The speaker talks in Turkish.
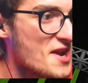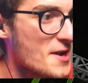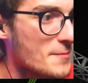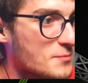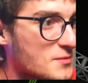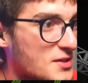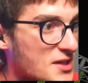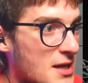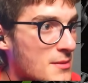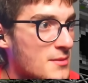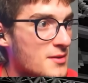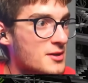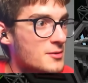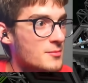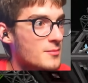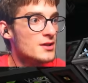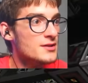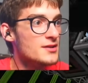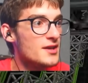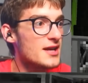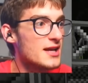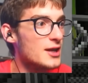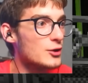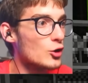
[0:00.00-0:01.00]
yaptığını eminim.
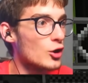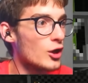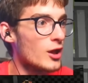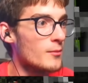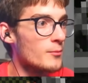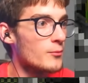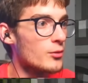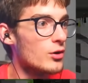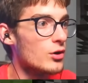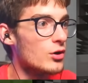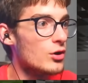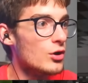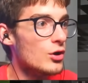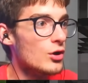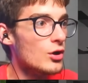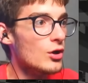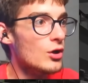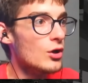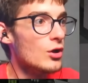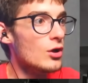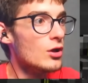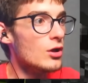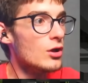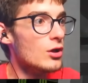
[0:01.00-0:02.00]
Nereye gidiyor lan bu?
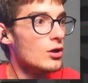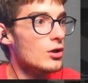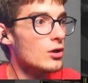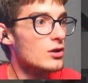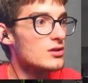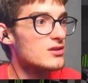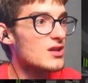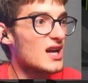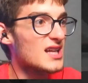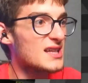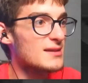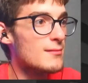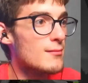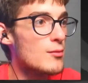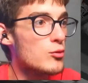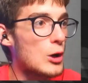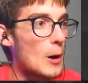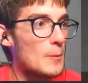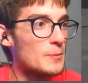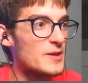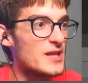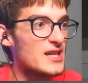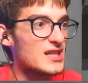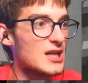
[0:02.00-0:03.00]
Daha demin bu
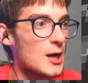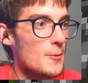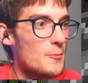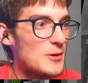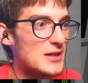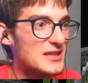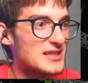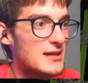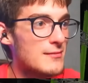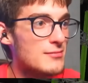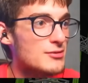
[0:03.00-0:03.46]
kapılar kapalı değil